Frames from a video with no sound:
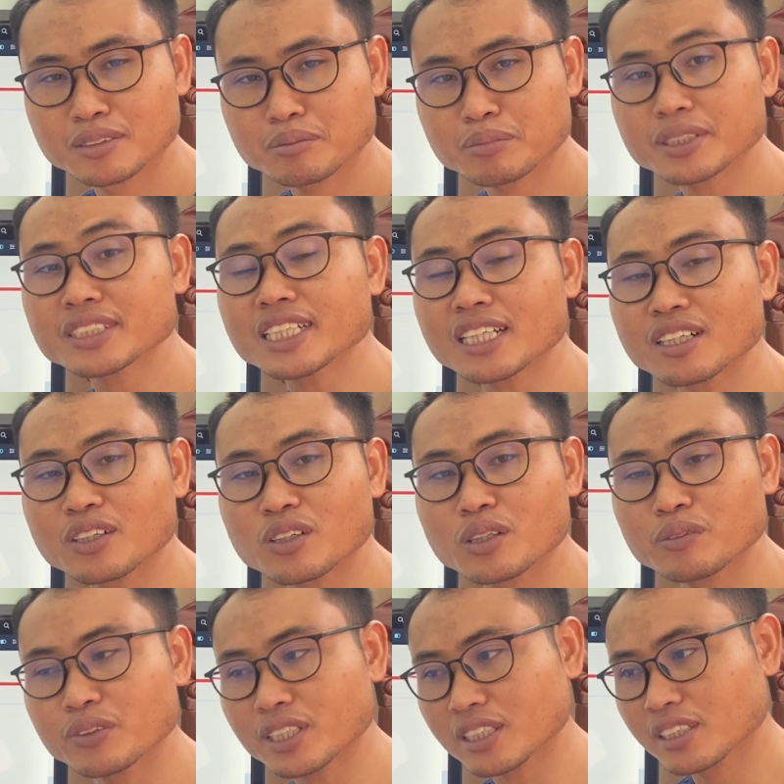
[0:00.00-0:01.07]
và xa đang có
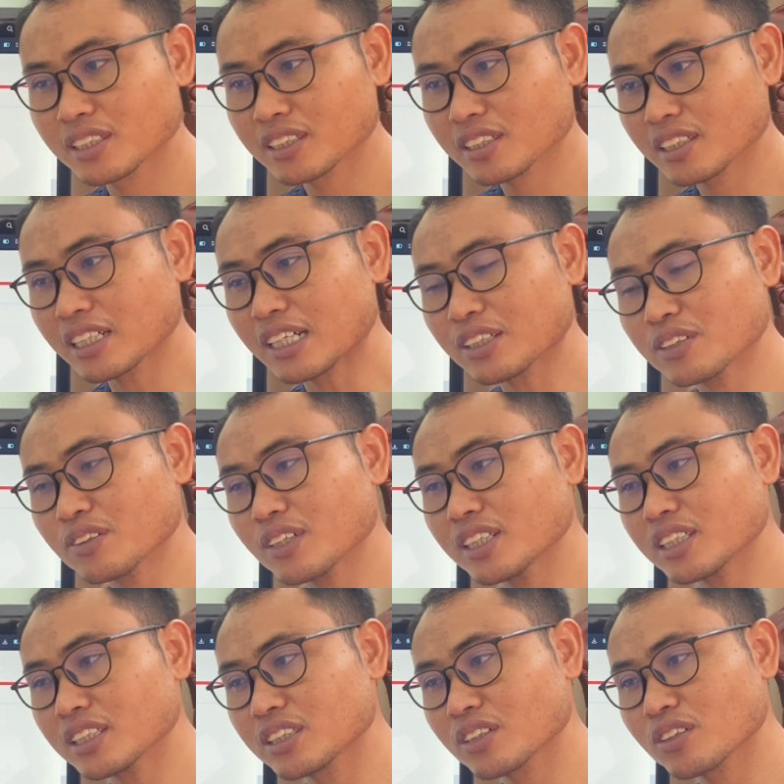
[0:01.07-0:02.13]
bọn đói con
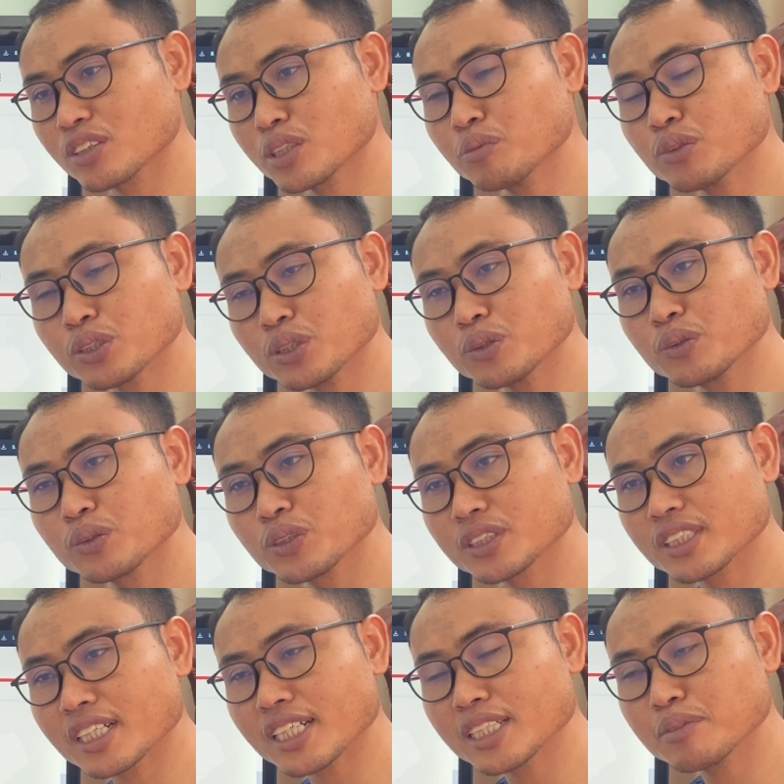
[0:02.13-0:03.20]
tại do chua tu
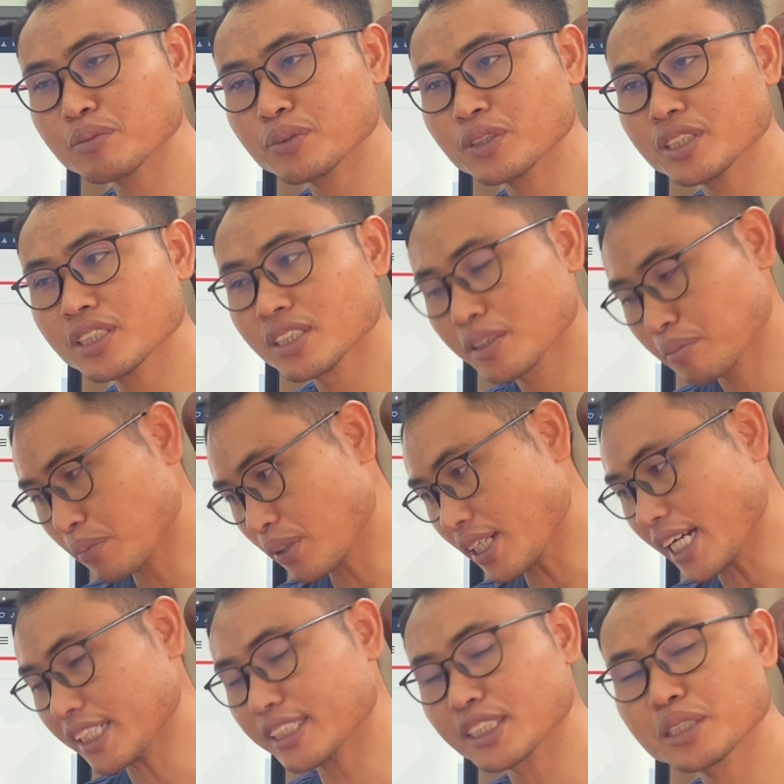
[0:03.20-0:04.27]
sợi mùi một
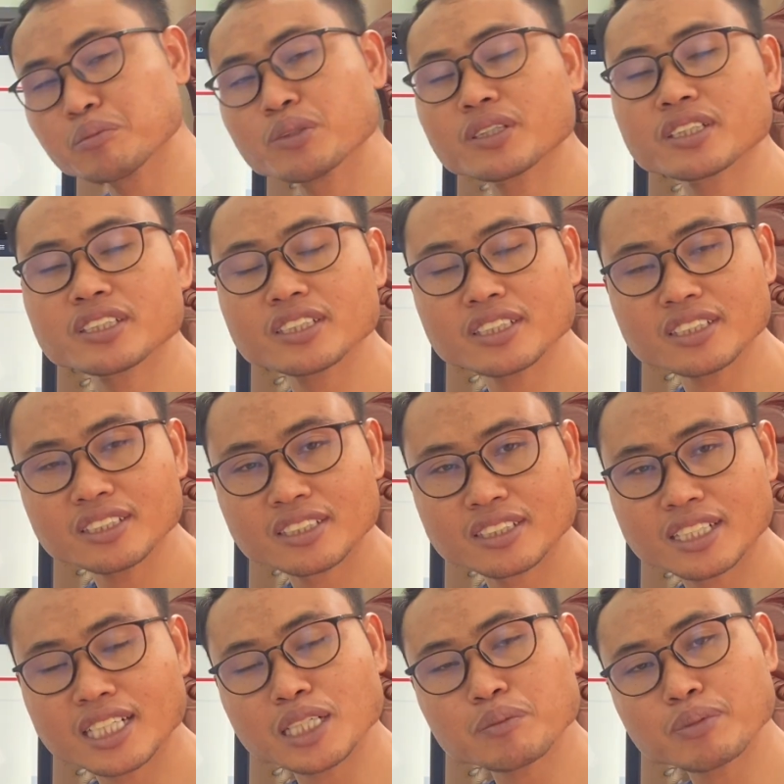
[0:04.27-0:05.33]
đại chơi chua rướng
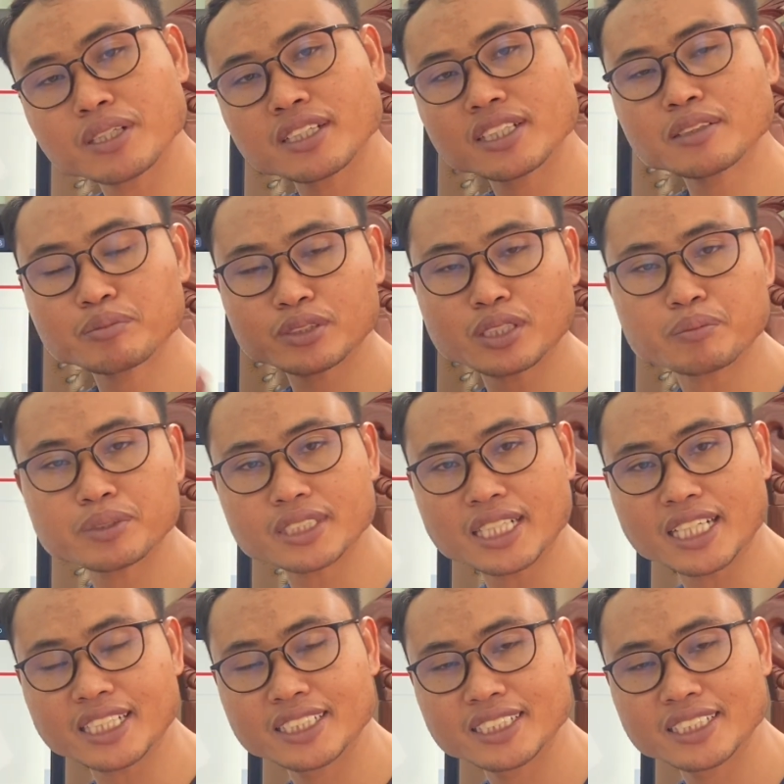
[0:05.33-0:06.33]
hay phần lật sọp xài